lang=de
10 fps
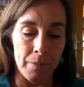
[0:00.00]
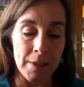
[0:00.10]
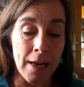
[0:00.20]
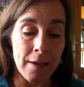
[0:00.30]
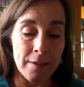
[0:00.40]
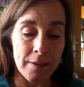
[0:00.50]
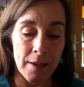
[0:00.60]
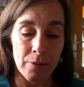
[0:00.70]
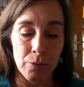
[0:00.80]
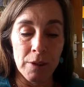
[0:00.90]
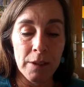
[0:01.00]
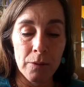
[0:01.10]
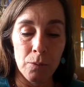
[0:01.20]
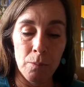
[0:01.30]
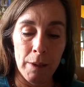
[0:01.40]
Es handelt sich also
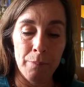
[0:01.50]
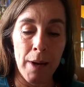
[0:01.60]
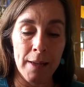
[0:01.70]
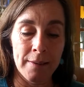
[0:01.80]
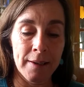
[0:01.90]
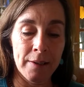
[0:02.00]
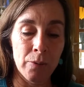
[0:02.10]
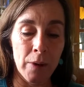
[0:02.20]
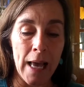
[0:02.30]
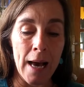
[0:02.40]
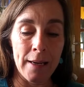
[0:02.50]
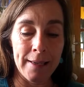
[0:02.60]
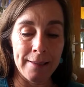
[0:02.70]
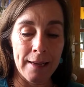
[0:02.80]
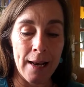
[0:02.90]
nicht um ein paar territoriale
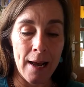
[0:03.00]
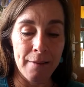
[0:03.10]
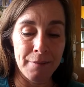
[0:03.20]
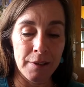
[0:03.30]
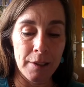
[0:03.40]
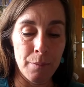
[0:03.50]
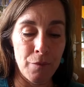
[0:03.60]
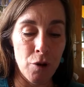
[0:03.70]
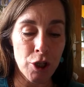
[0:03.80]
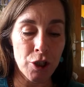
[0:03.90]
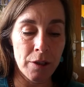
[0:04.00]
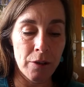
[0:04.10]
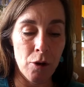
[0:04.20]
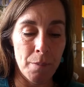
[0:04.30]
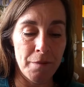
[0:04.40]
Enklaven, die dem Fortschritt
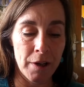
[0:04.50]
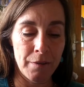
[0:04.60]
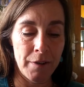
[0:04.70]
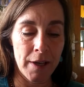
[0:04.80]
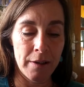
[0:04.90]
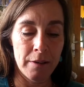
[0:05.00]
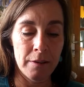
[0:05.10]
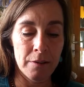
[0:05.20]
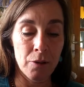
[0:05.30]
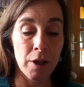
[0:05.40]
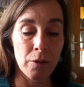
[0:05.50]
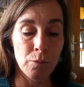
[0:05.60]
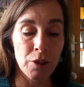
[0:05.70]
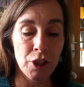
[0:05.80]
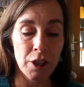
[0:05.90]
geopfert werden, sondern
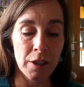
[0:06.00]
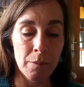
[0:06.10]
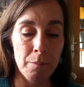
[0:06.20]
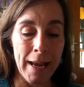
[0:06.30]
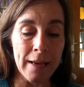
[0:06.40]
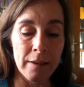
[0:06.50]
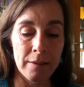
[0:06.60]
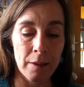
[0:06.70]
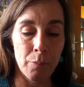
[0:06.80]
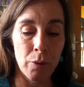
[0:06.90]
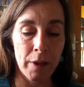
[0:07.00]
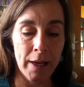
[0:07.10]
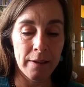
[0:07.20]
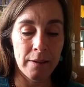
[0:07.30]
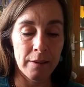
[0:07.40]
um die schiere Menge dieser
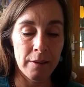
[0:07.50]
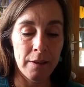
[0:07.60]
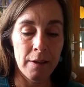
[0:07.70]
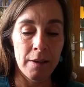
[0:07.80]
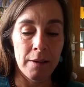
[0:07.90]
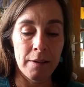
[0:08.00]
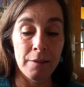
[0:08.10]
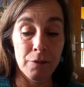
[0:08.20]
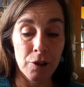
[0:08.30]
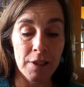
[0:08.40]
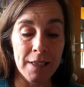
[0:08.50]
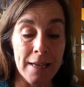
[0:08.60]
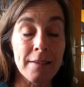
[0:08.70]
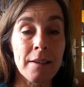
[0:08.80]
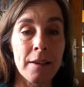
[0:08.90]
Projekte, die wirklich
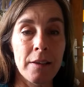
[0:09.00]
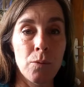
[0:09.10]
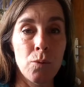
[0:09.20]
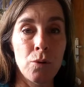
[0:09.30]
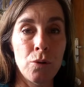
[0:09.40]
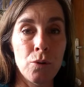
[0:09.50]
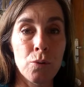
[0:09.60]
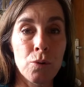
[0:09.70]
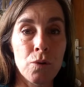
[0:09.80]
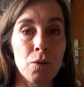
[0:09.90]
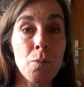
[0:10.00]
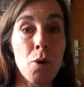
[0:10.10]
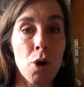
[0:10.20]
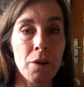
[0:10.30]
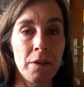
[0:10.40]
ganze Regionen und
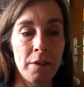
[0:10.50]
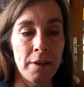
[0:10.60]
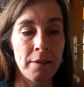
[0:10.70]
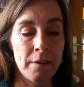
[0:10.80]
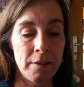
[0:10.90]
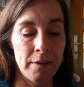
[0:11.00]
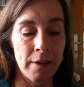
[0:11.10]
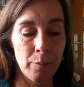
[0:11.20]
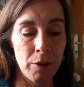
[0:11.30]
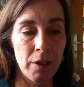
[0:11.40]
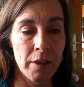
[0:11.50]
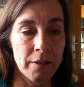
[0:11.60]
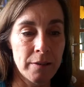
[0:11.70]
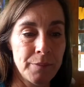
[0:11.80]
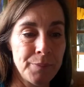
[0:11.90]
Subkontinente determiniert.